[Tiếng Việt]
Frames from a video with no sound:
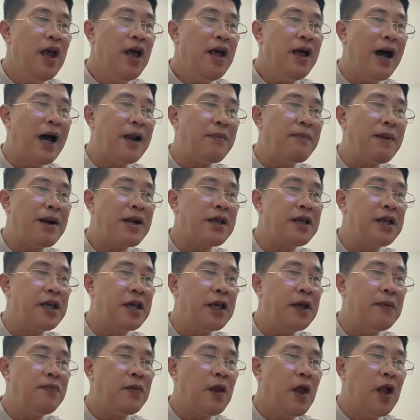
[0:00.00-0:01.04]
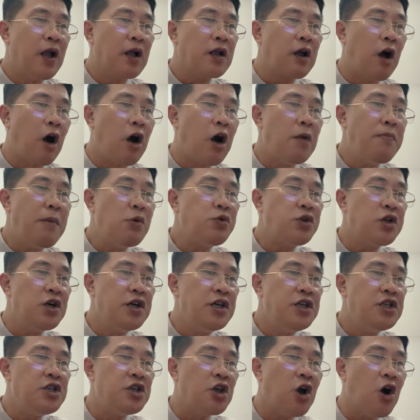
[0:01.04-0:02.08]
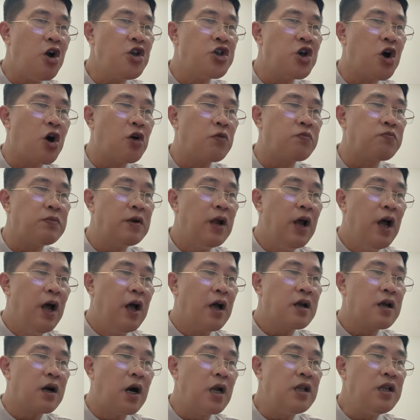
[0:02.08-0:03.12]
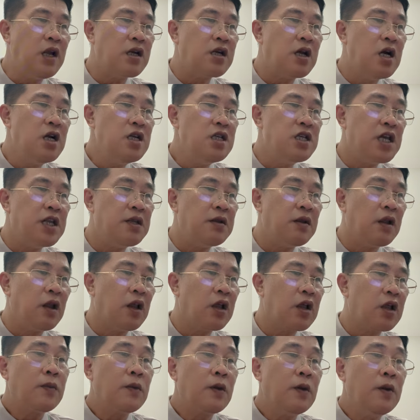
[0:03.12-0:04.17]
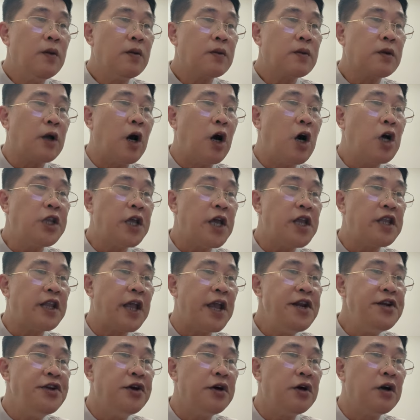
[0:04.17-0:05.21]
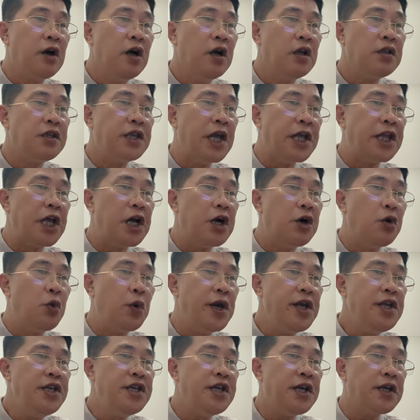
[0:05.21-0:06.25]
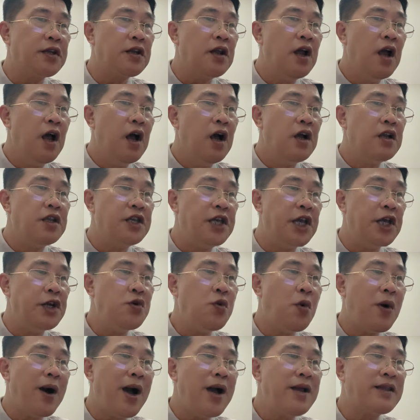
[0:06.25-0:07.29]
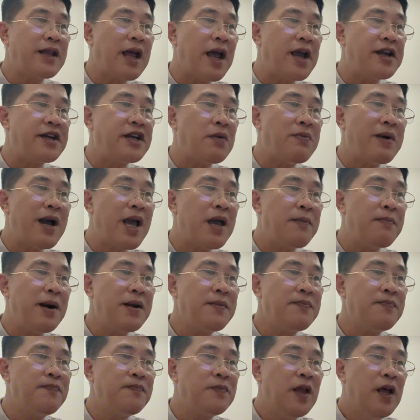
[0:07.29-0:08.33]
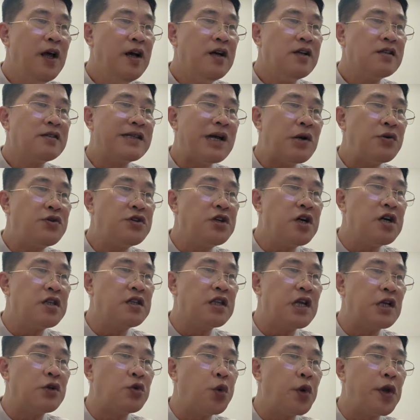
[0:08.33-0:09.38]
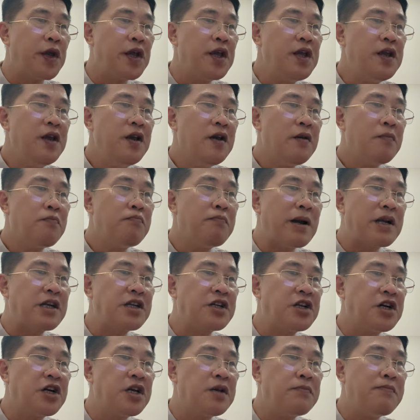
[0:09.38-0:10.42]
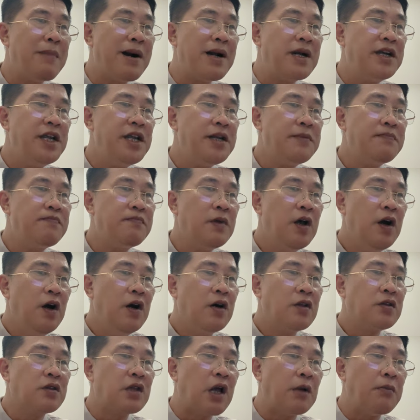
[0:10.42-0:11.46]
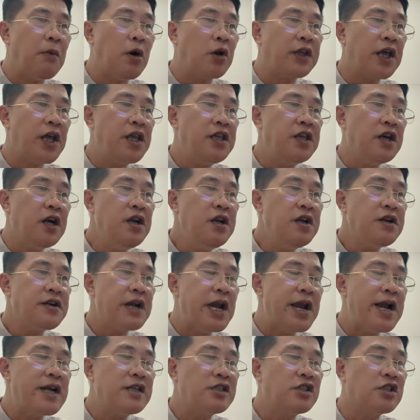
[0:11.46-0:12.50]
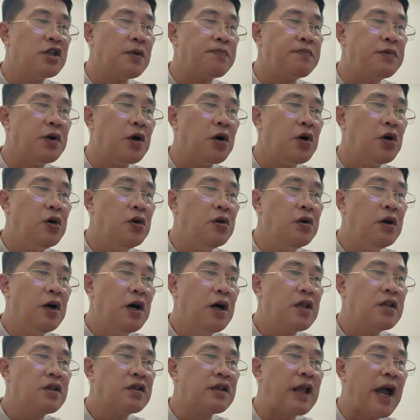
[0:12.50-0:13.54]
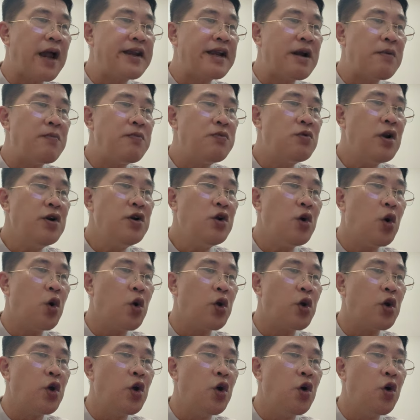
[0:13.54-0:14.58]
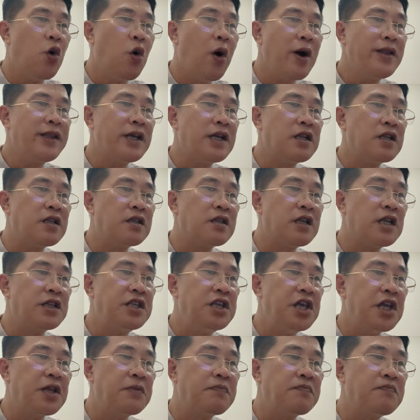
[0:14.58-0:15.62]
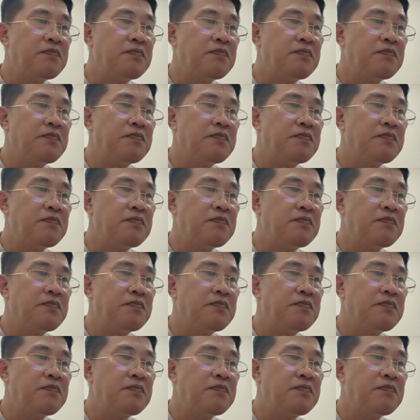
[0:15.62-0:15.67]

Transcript: ánh mắt kia còn có máu tươi nhỏ giọt có lần ngưng nhìn còn có thể thấy được gì được hủy diệt diễn hóa tại trong hai mắt sao trời tịch thủy bạch trời băng nít toàn bộ thế giới đều đang sụp đổ tại trong linh hồi hóa thành tịch diệt